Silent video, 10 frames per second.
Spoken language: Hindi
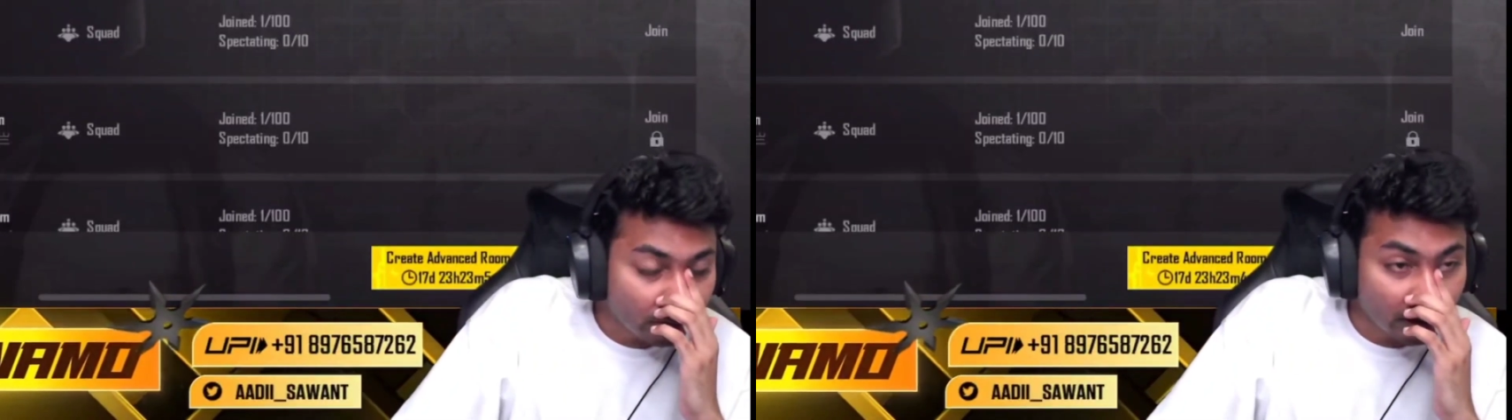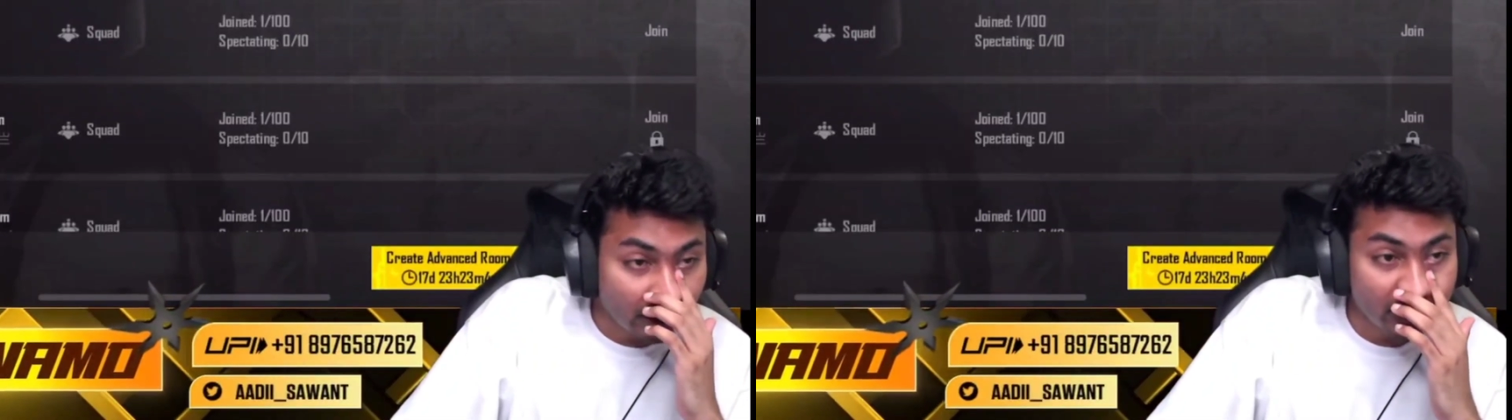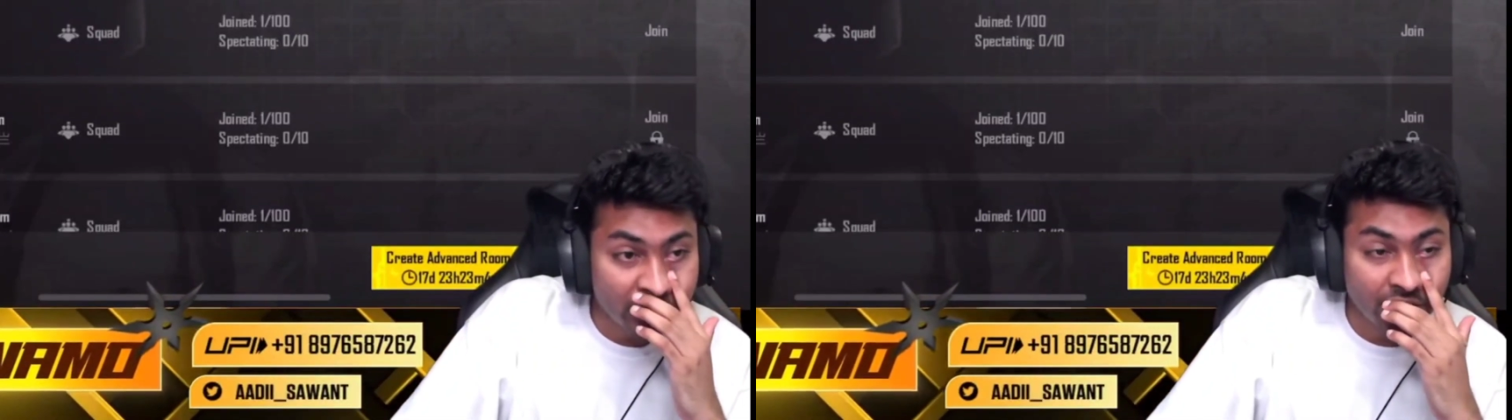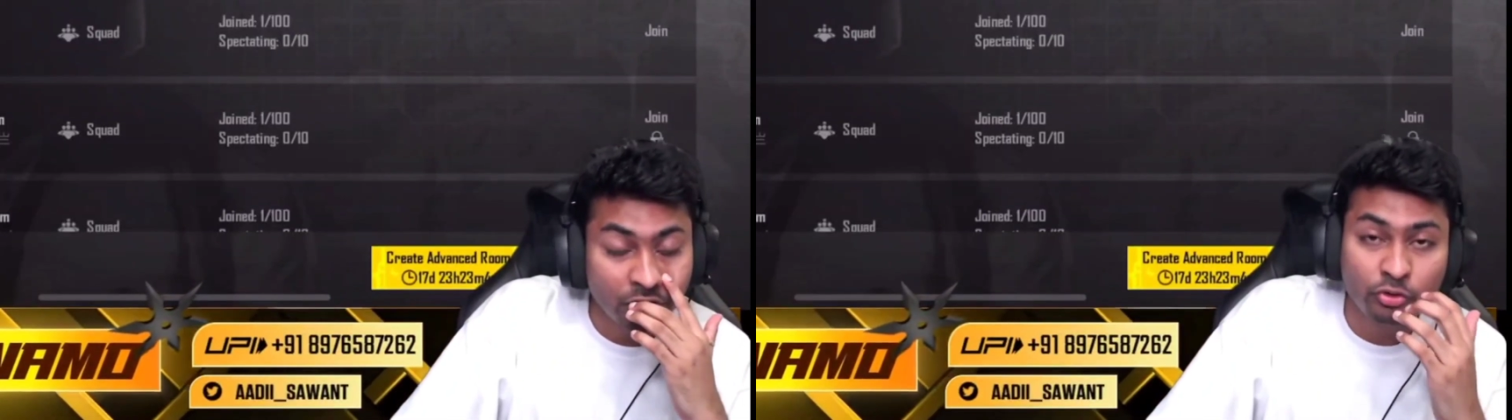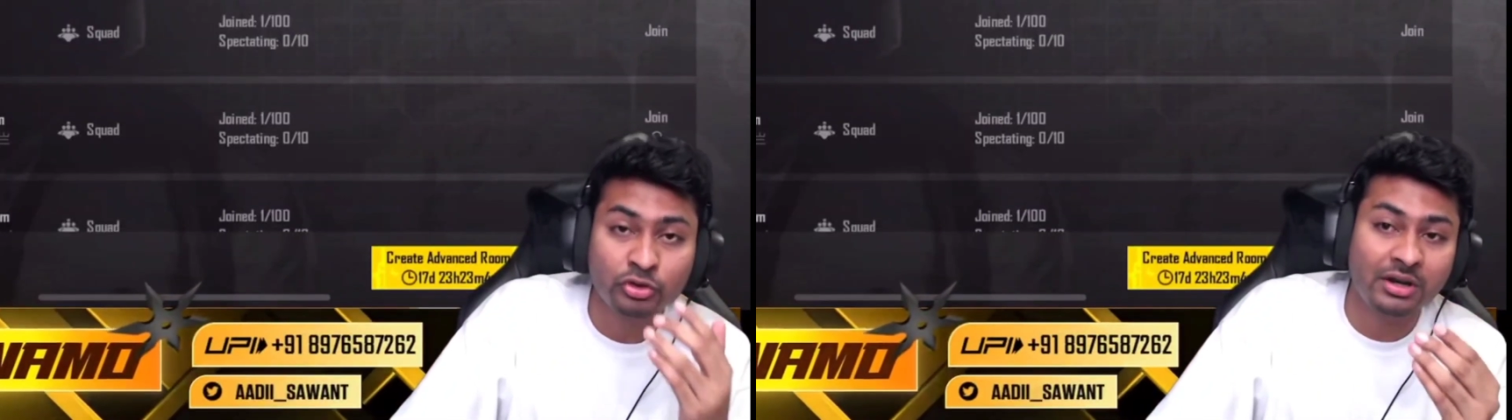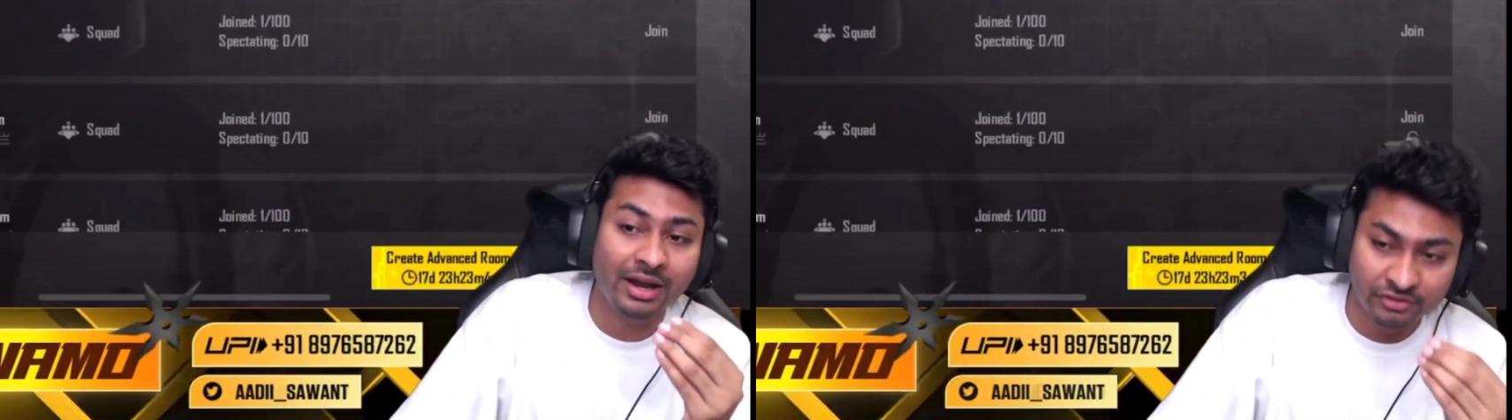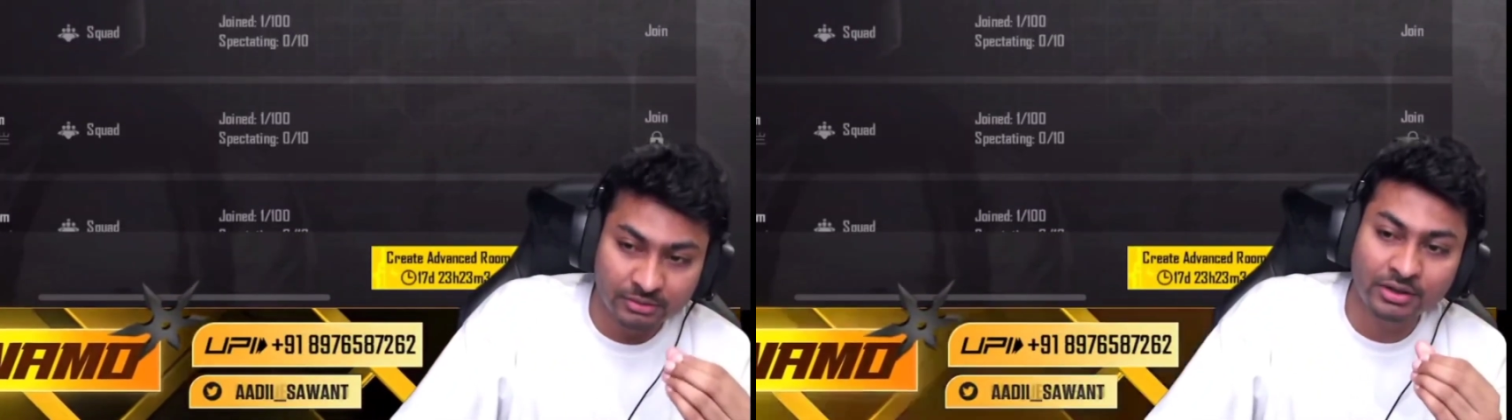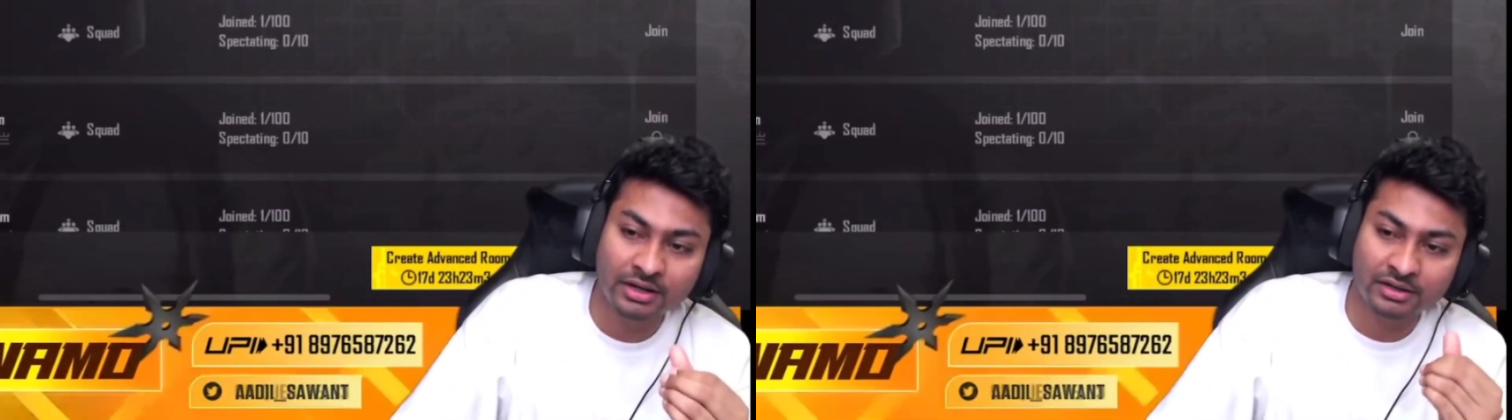क्रिकेट इंसान ये लोग जो लाइव
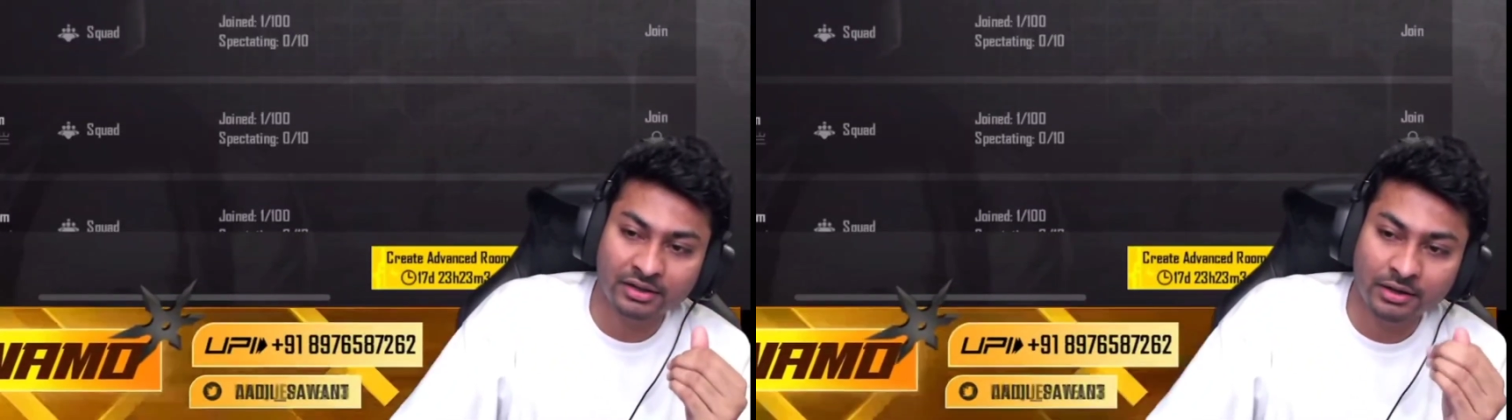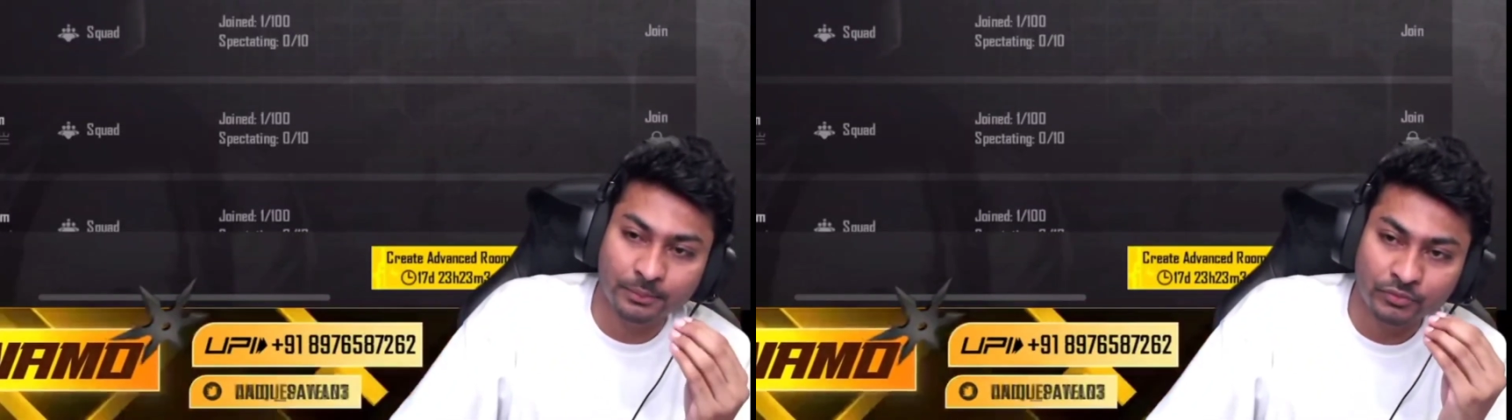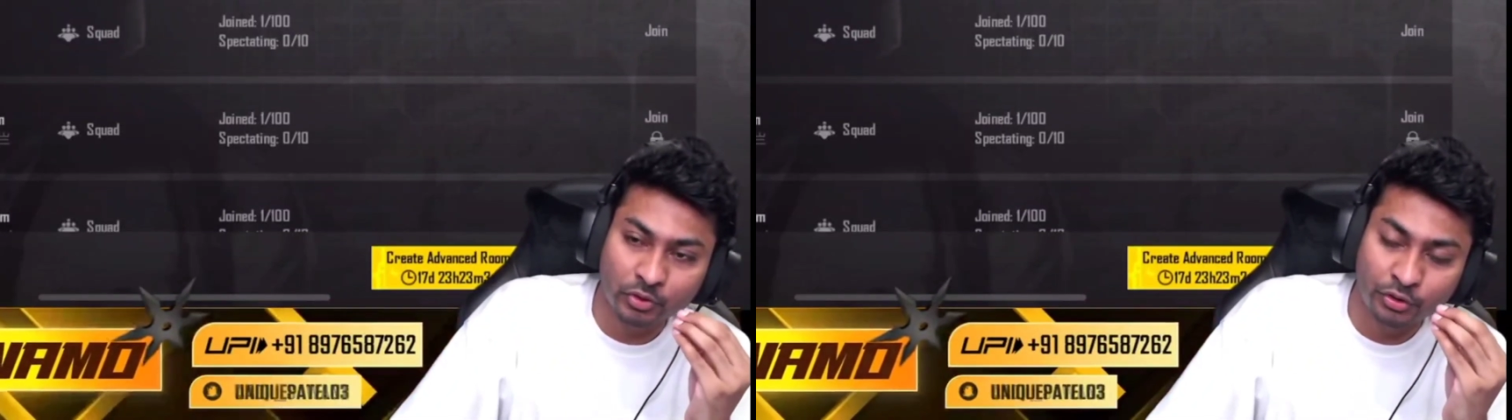स्ट्रीम कर रहे थे ना